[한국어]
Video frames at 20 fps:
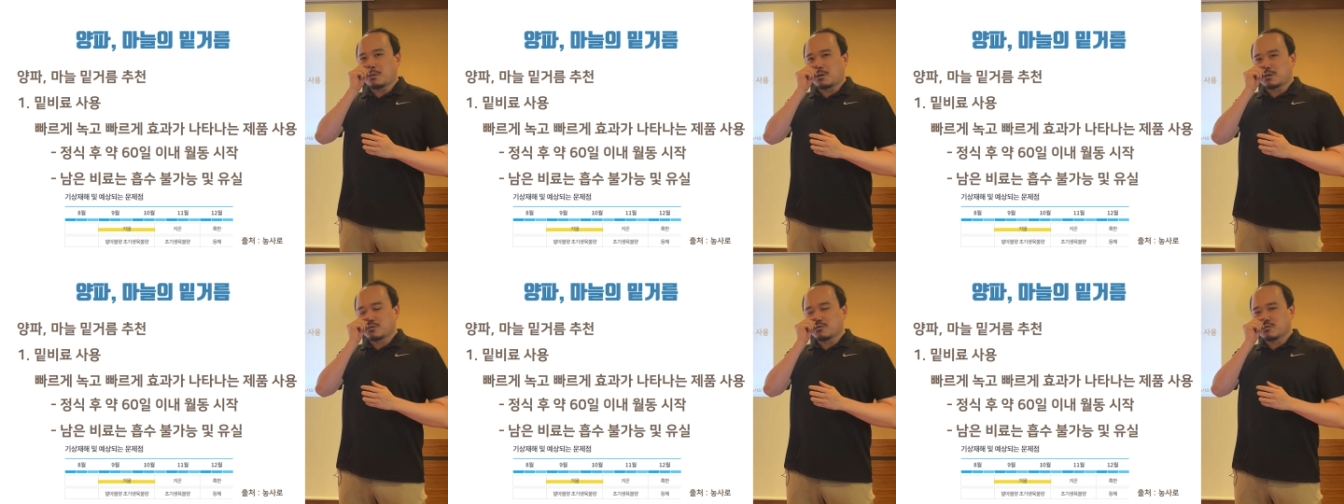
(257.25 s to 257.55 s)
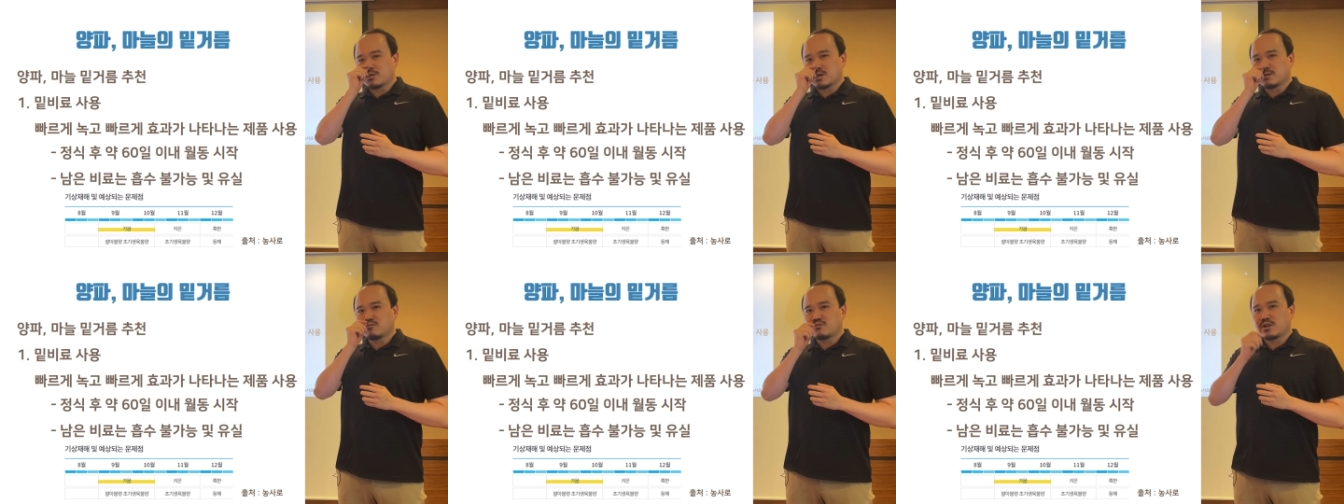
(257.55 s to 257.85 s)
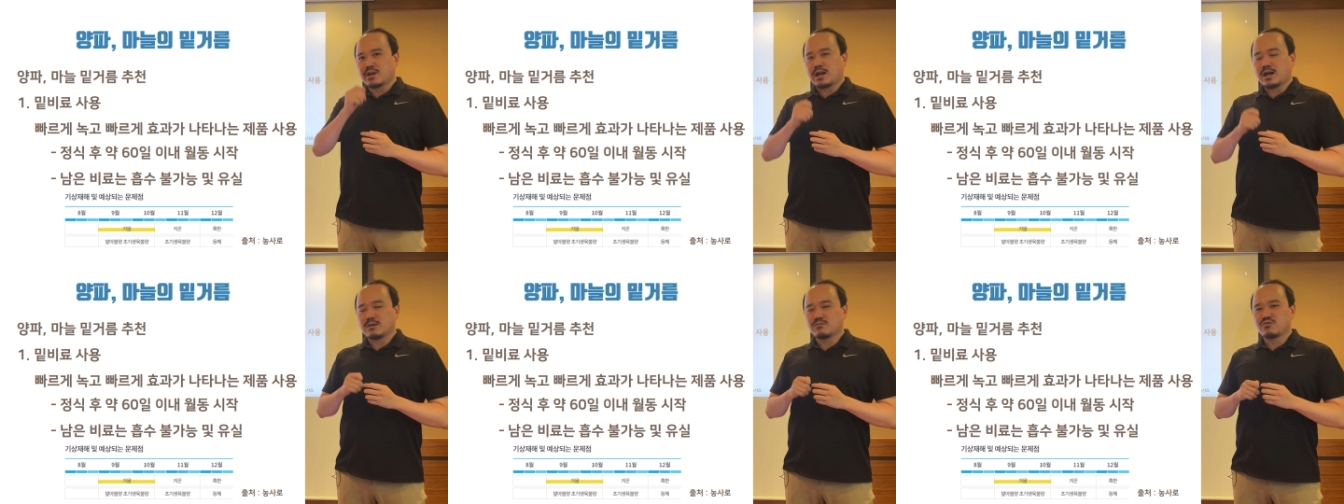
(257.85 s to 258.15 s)

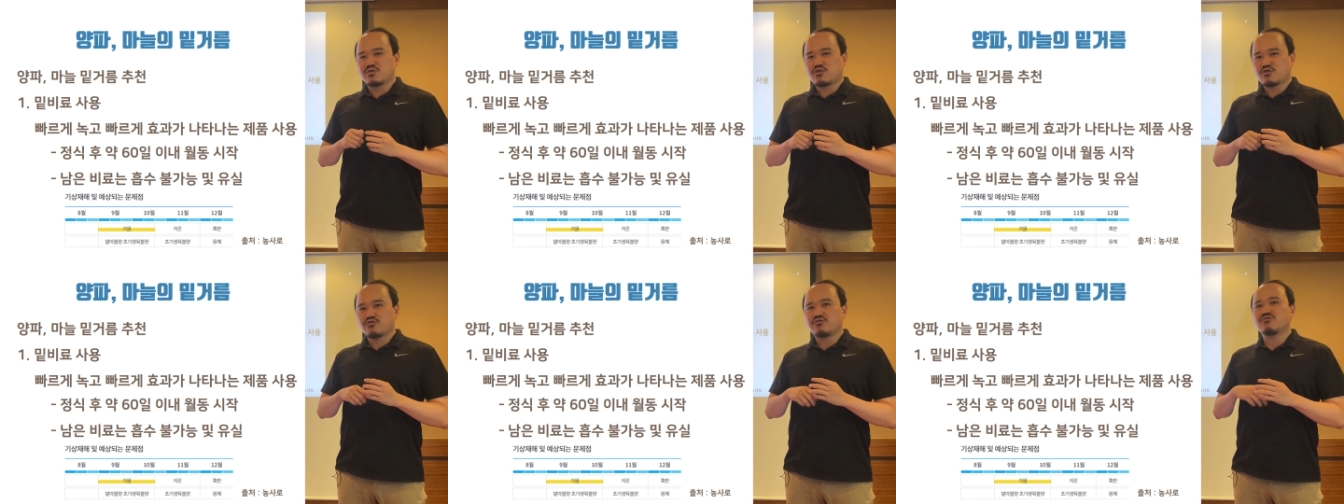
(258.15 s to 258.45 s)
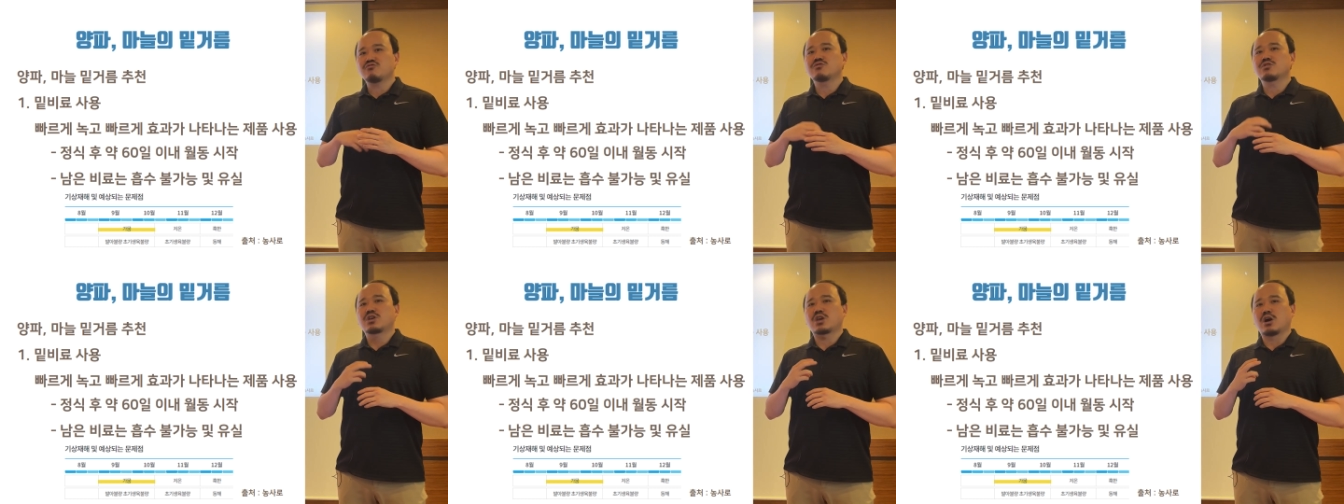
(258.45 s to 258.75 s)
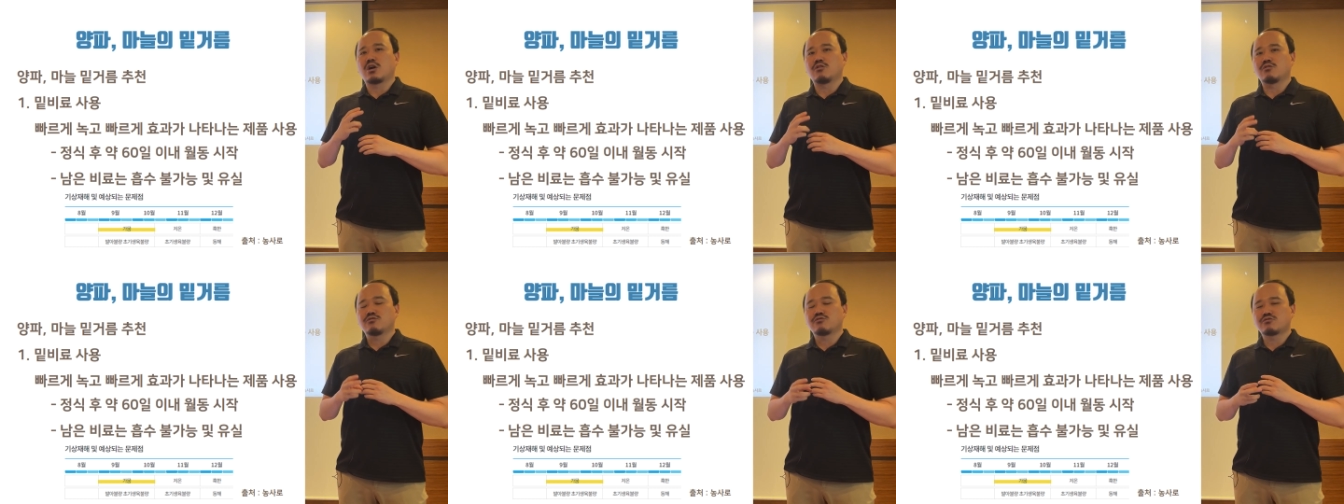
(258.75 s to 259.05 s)
월동작물이라 하면 추운
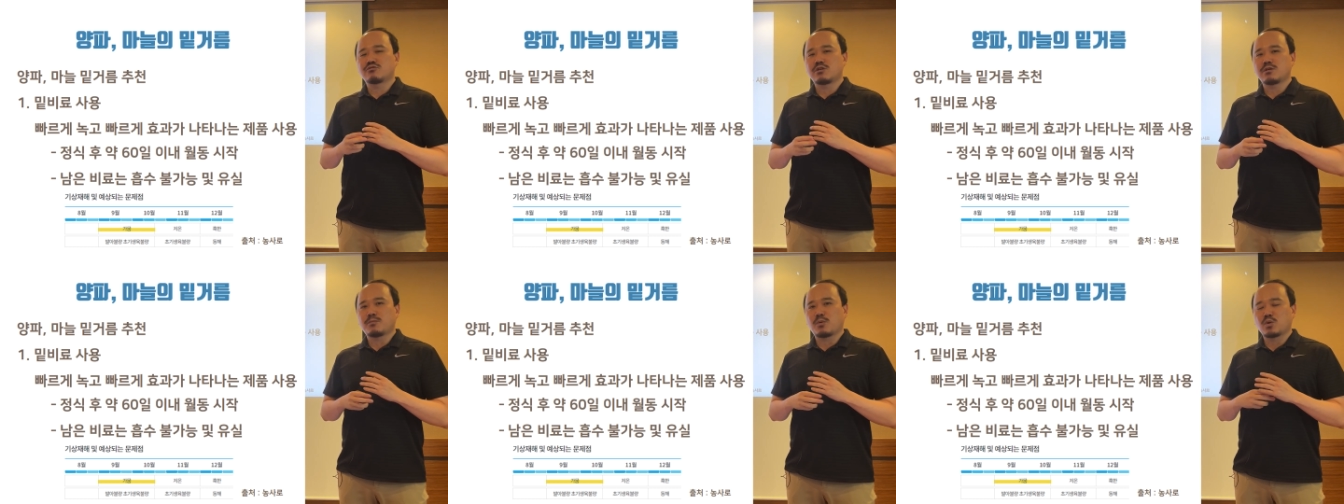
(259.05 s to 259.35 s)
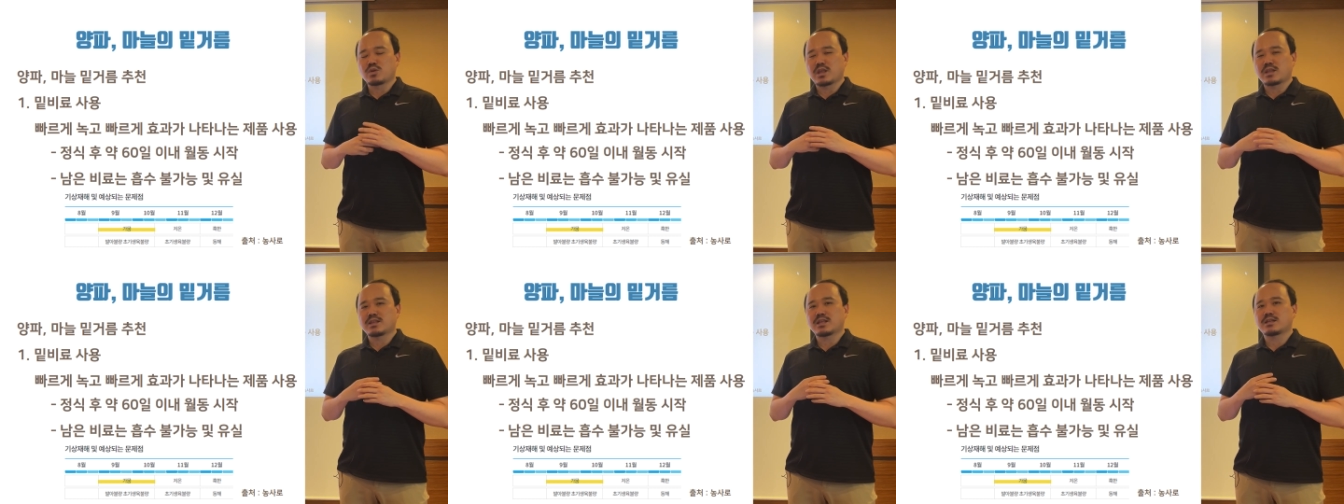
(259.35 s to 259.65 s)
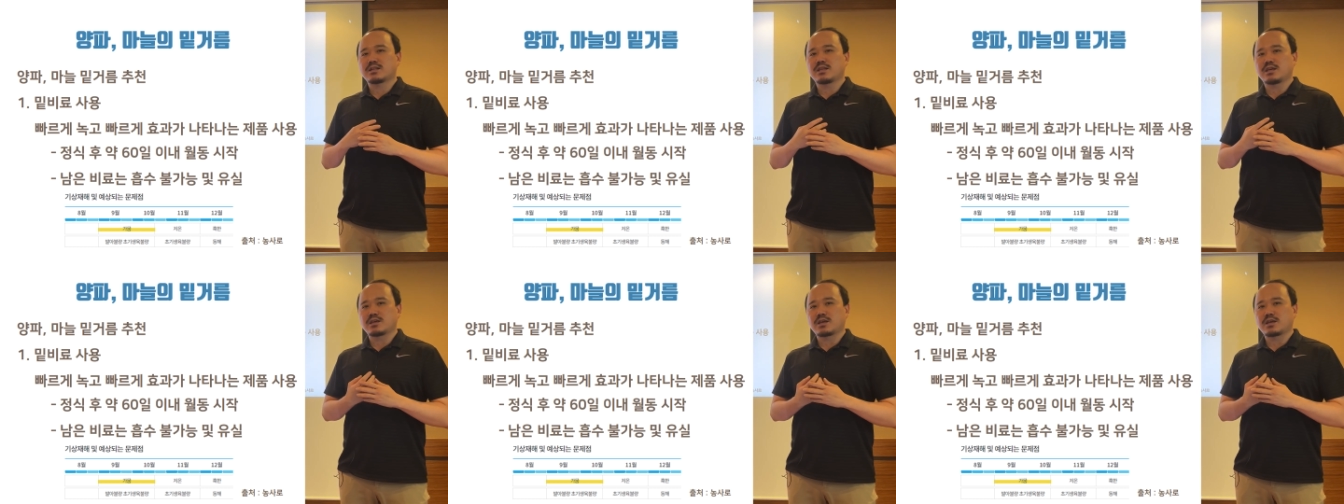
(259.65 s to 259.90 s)
겨울을 보낸다는